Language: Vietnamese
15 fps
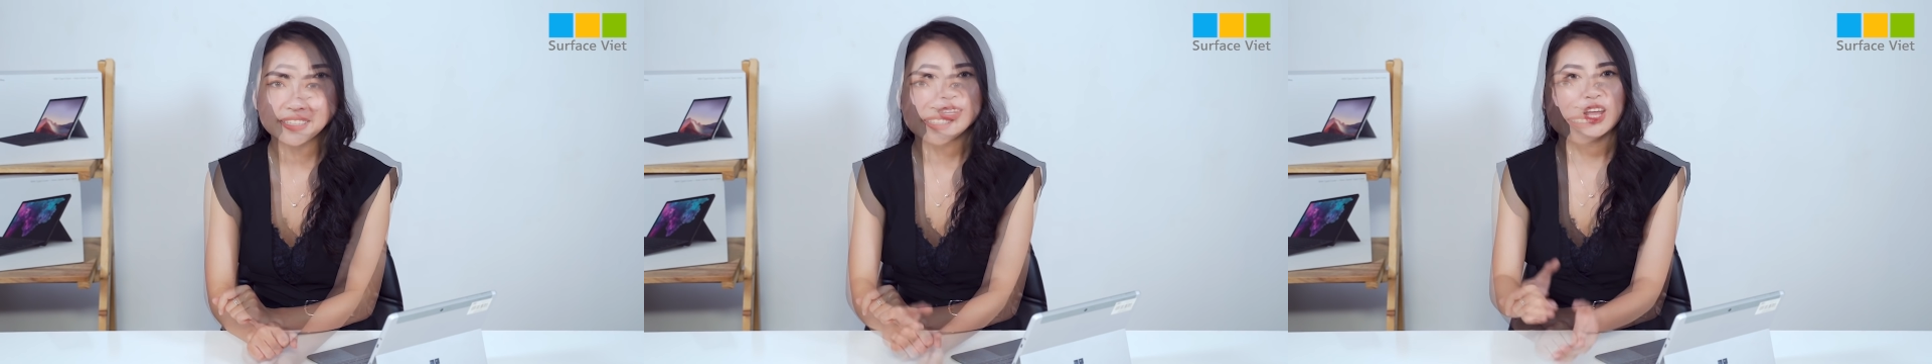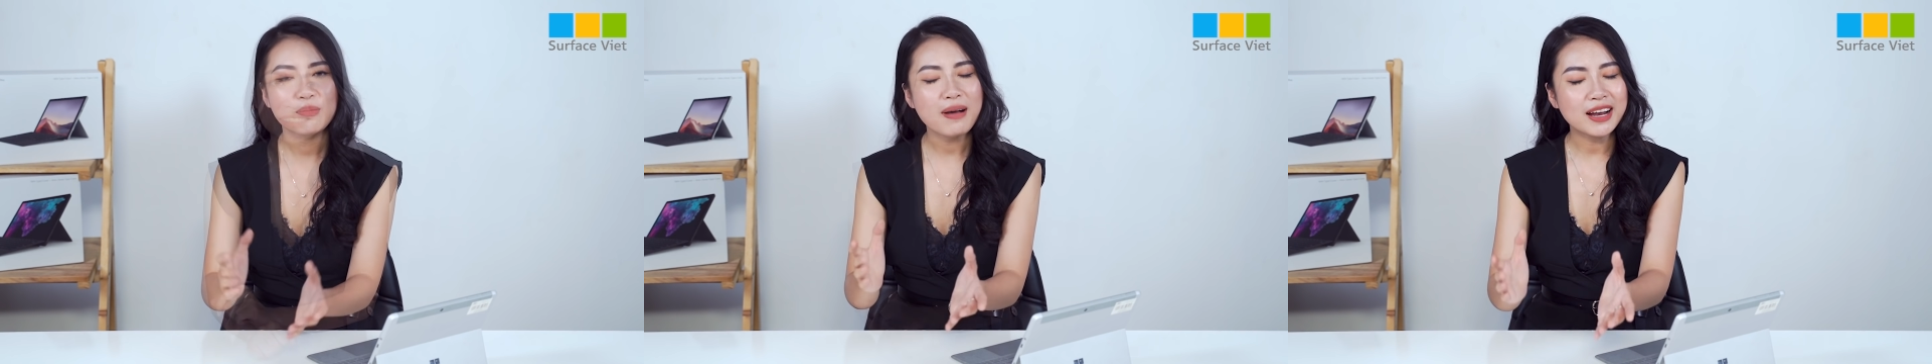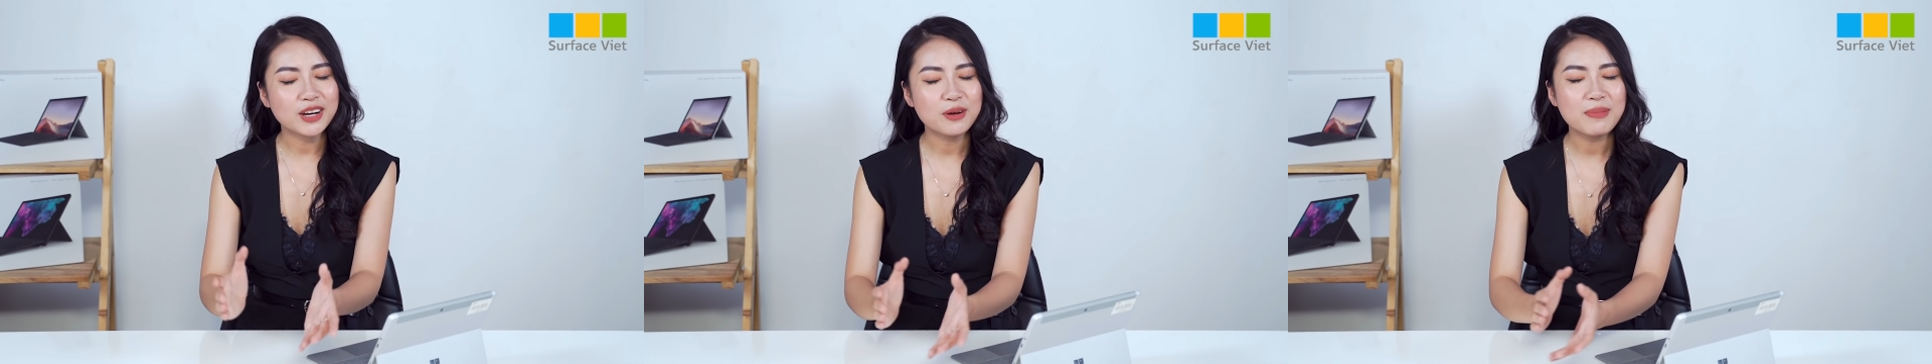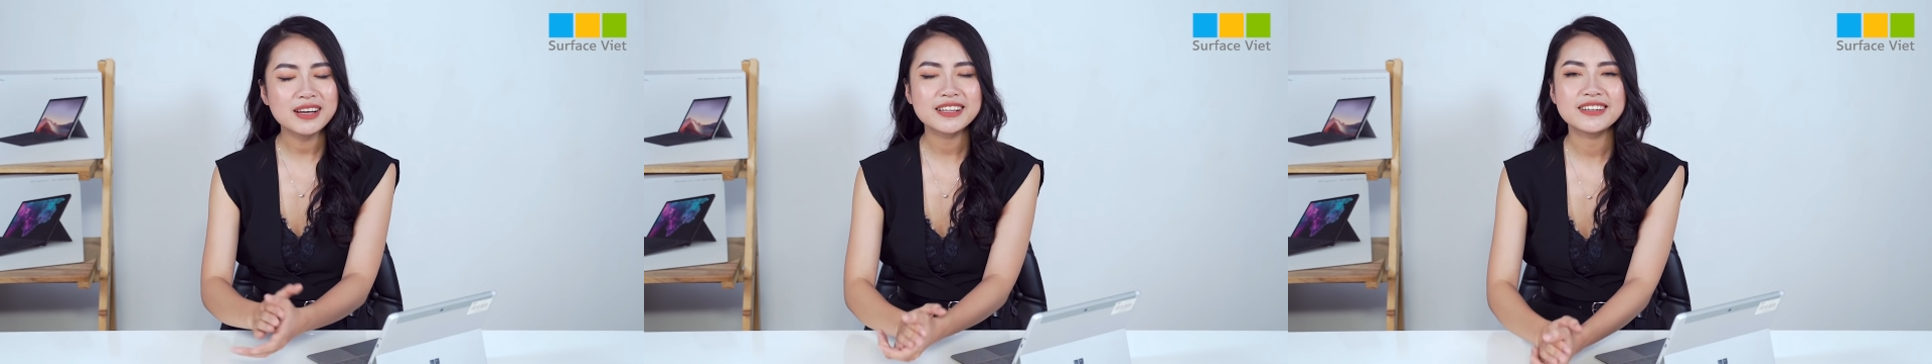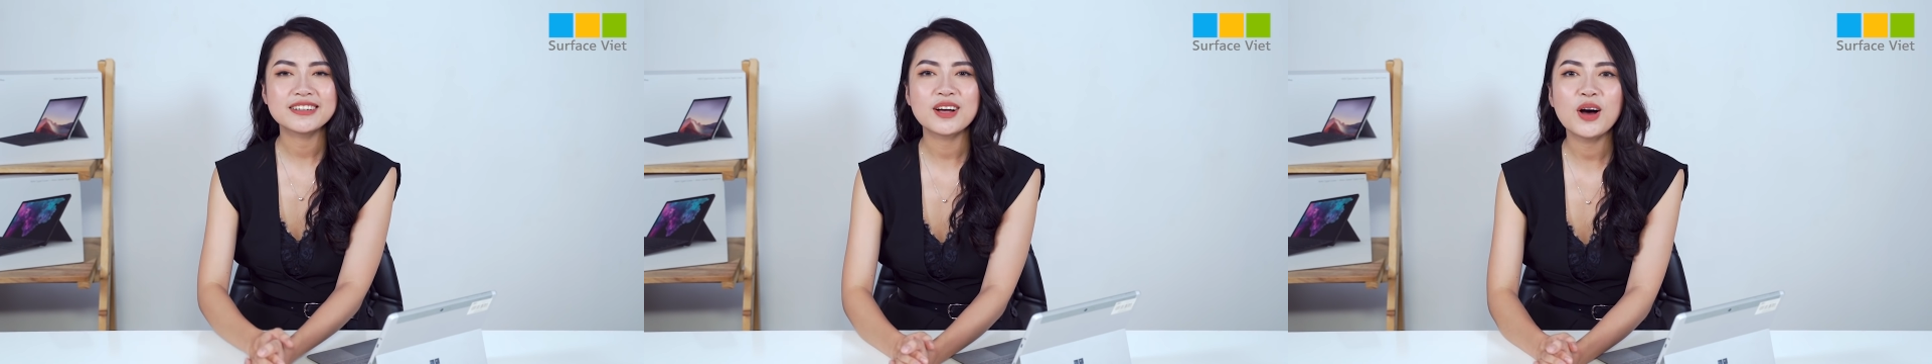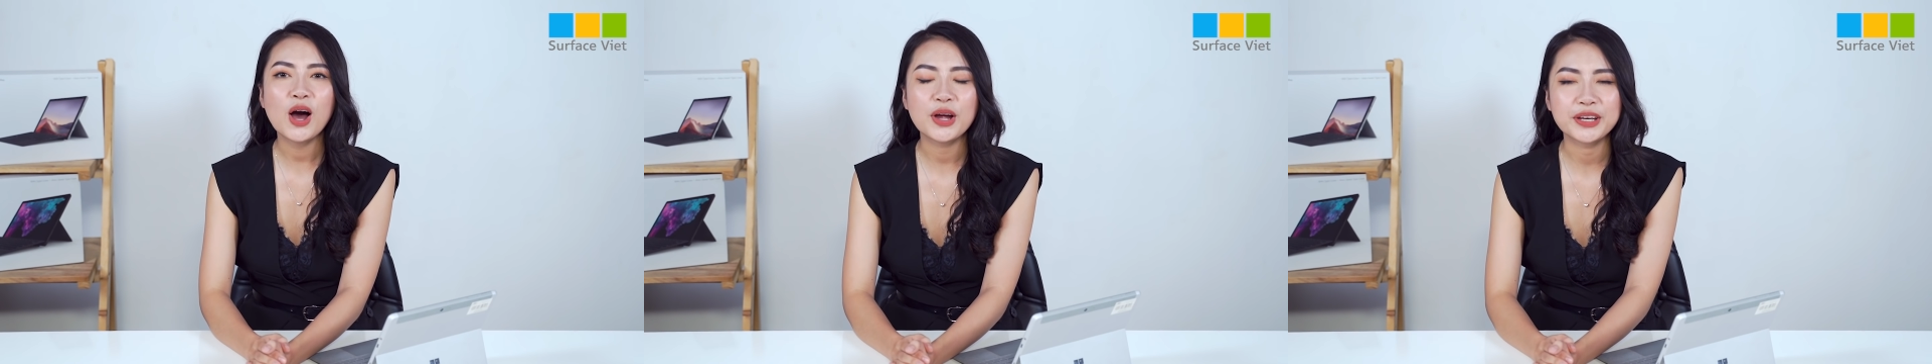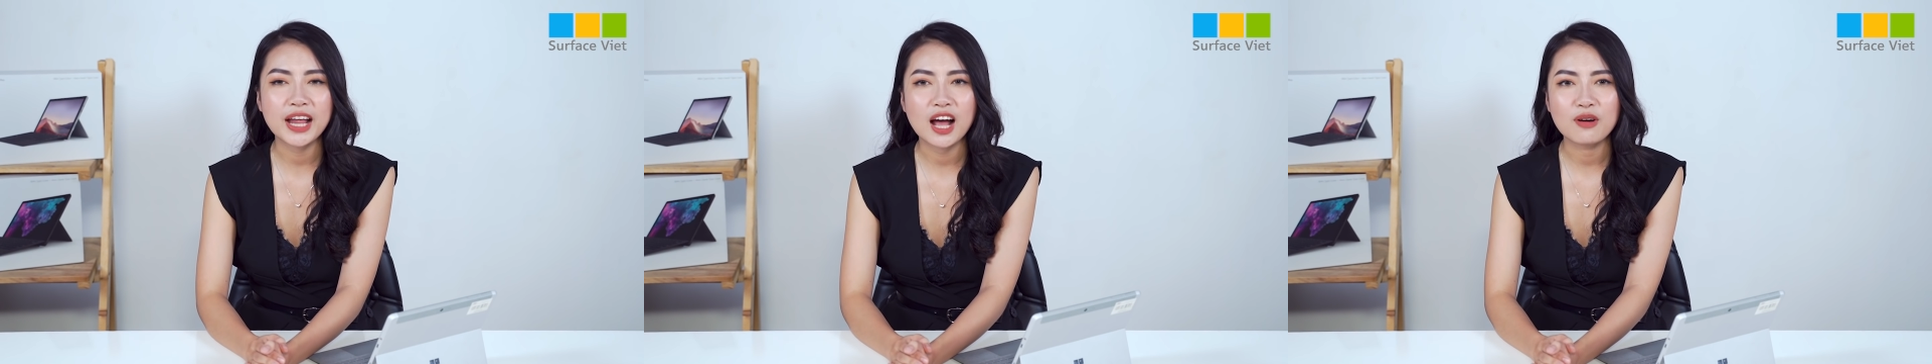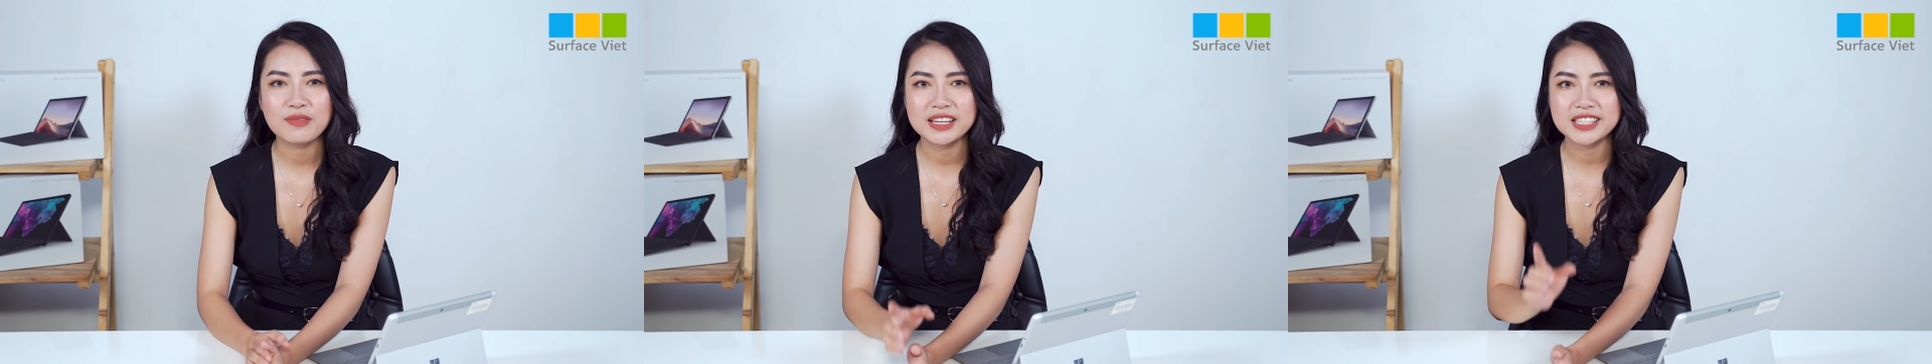Nếu bạn có bất cứ câu hỏi
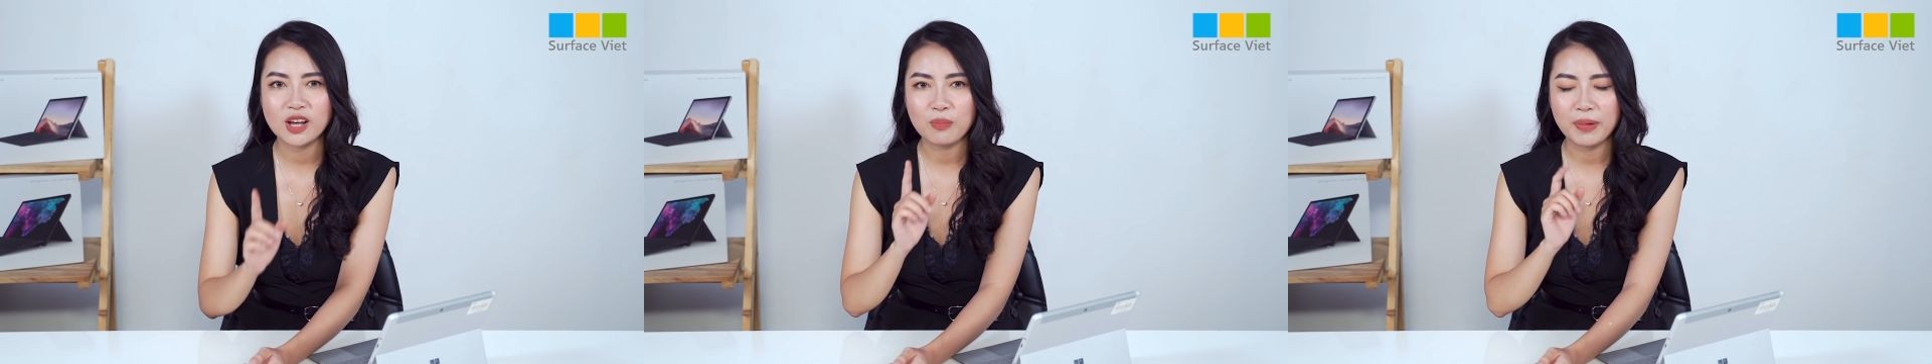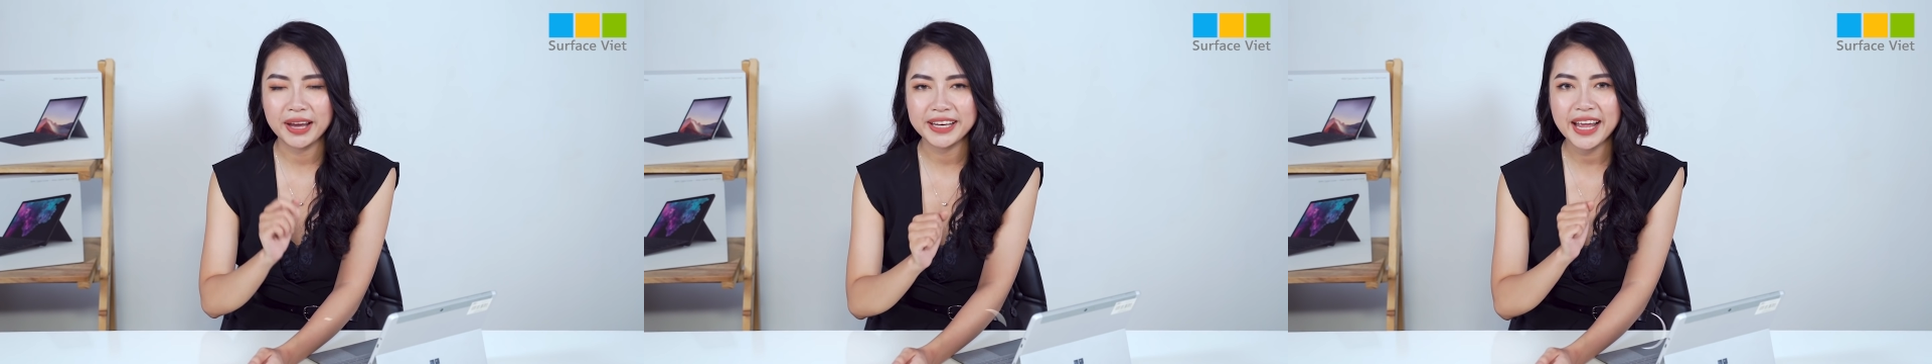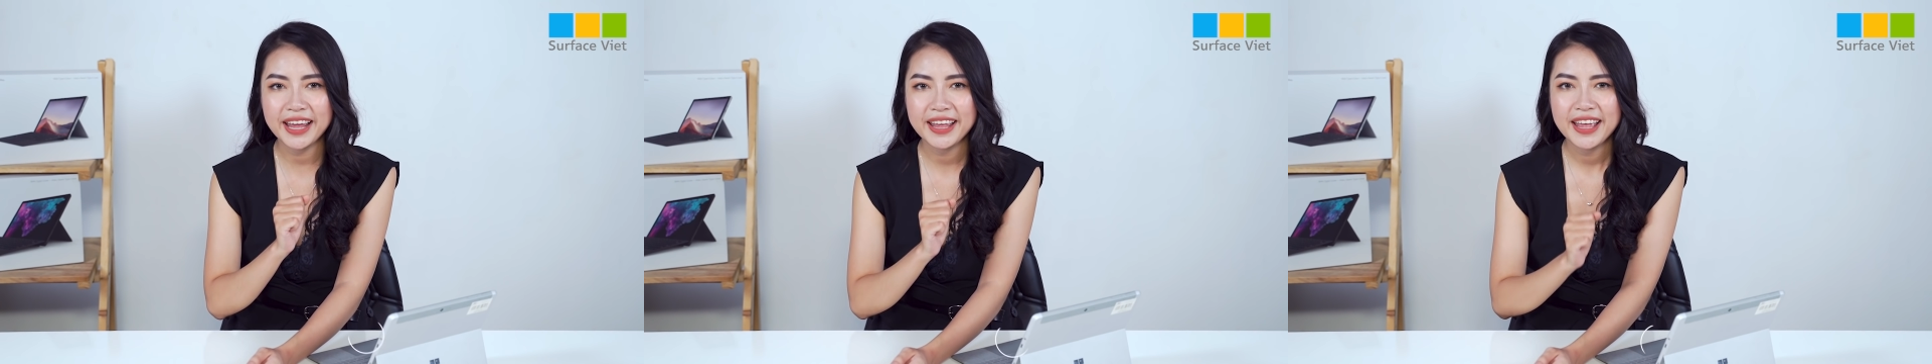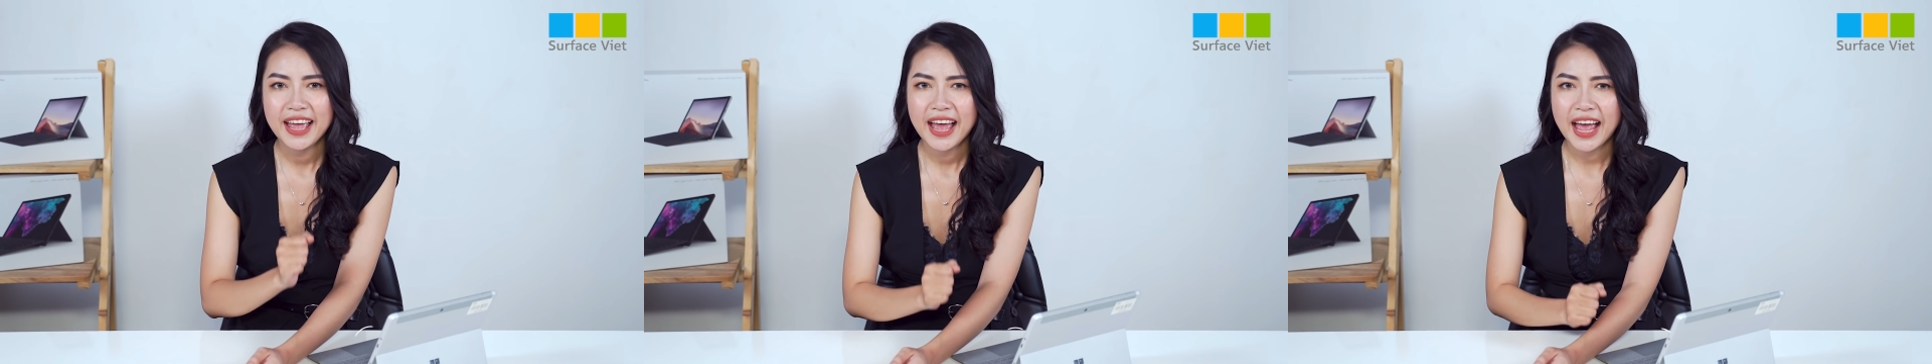nào về dòng máy này,